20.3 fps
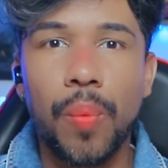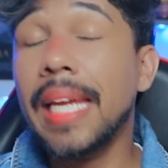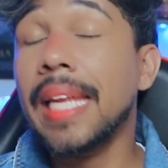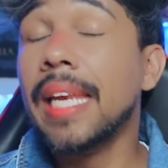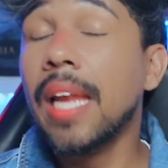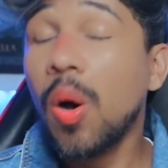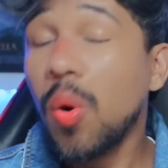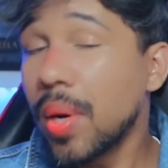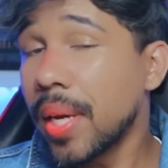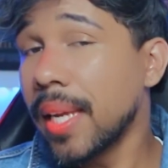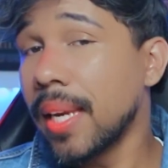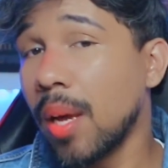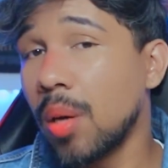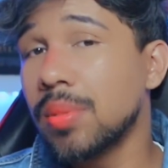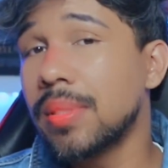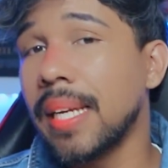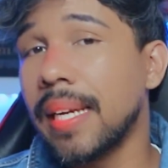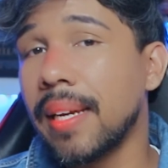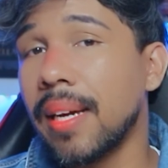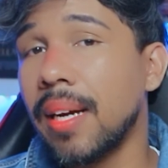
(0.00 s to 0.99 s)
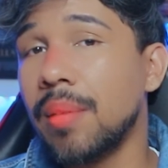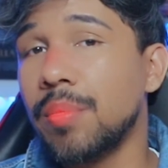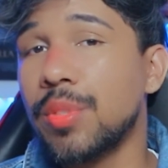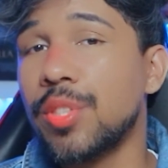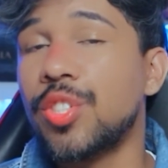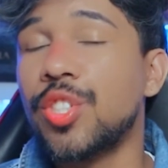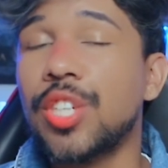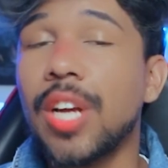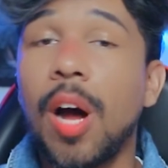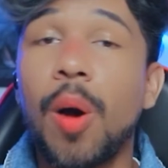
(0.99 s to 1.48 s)
E não que não
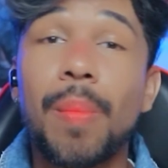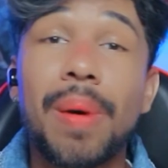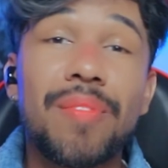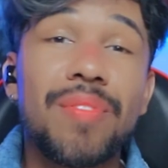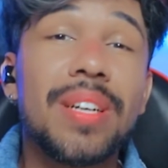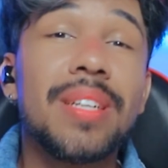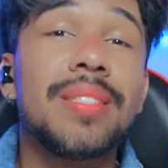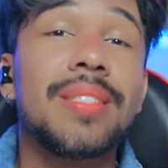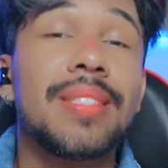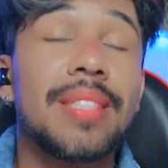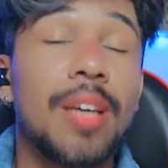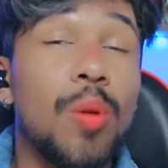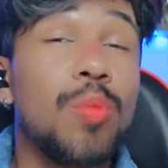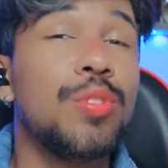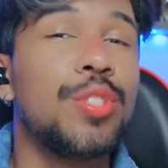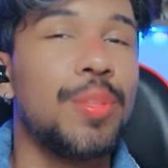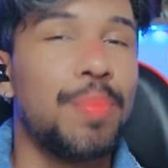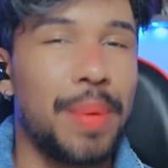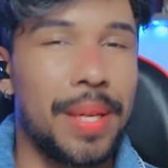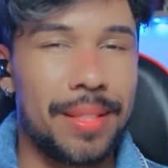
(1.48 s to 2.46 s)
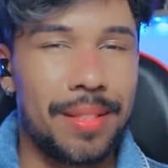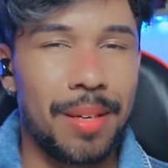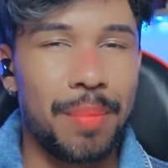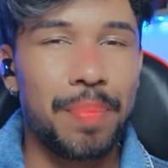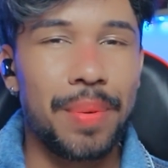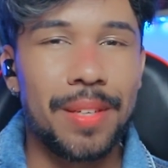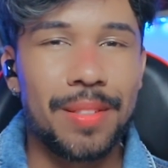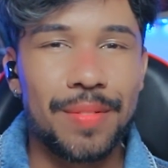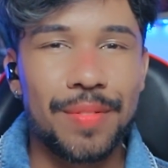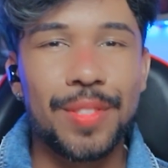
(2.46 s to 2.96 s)
tenhamos já uma versão de Peter
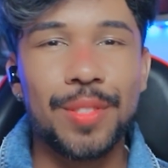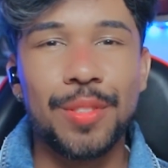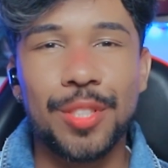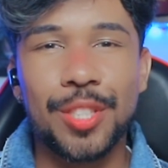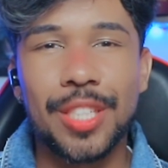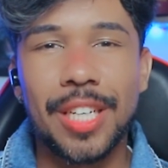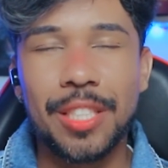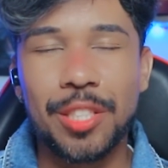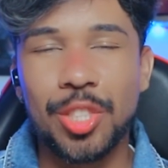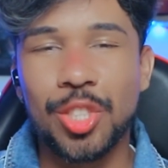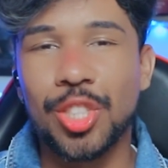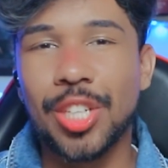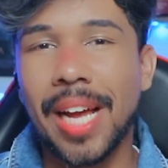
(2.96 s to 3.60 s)
Pan, viu gente?